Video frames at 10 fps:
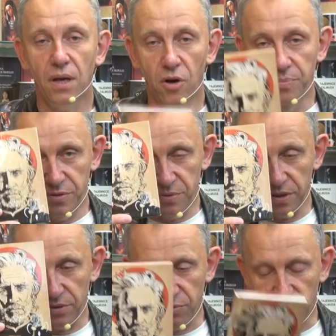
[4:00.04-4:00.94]

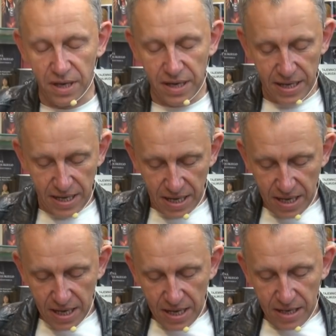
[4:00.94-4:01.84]
Opisuję to tutaj.
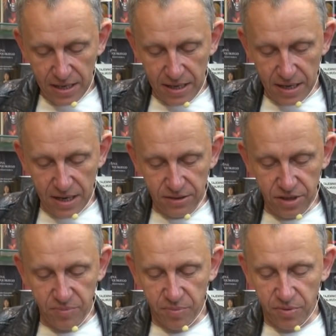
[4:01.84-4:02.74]

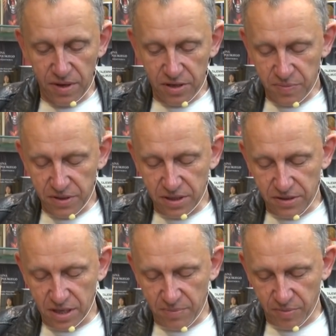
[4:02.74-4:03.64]
Andrzej Bobola, śmierć
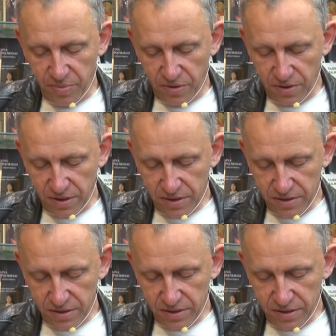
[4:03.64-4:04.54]
Andrzeja Boboli
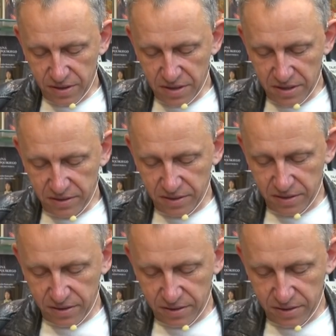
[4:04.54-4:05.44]

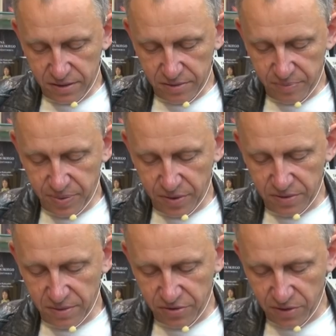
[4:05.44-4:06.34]
jest
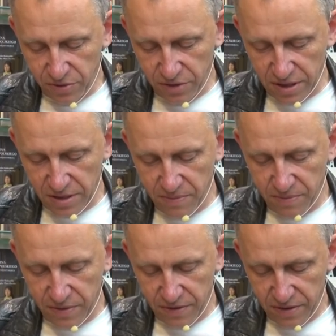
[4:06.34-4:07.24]
prostym
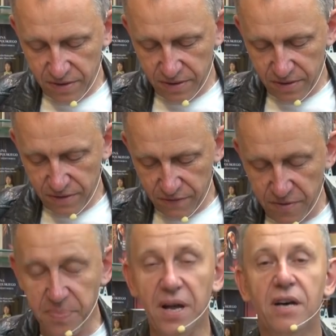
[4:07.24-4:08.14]
przełożeniem
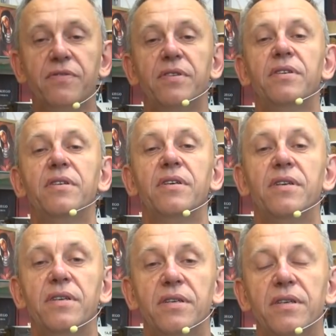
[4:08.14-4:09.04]
wyprawy
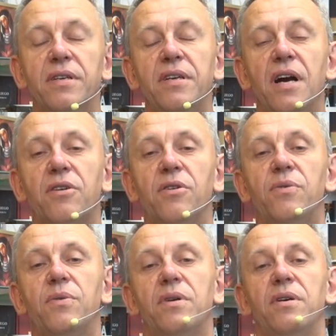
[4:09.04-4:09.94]
Y,
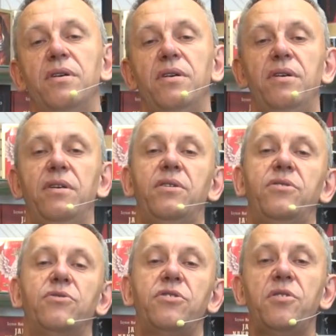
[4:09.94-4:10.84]
jaką y,
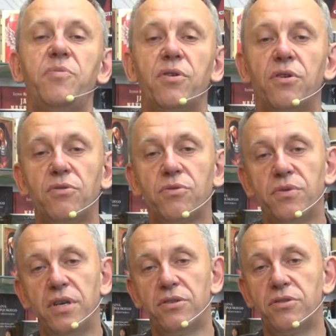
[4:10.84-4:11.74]
książę
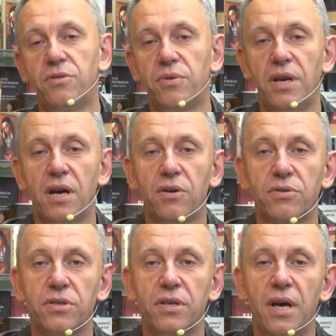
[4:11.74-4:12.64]
Siedmiogrodu Jerzy II
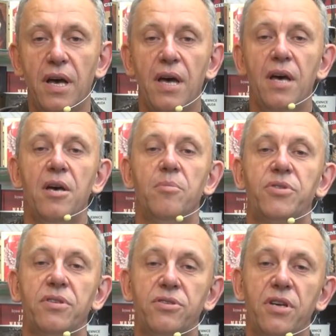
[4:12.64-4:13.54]
Rakoczy
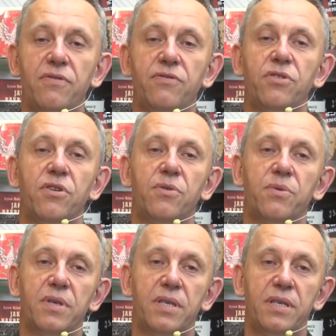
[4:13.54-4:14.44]
przedsięwziął y,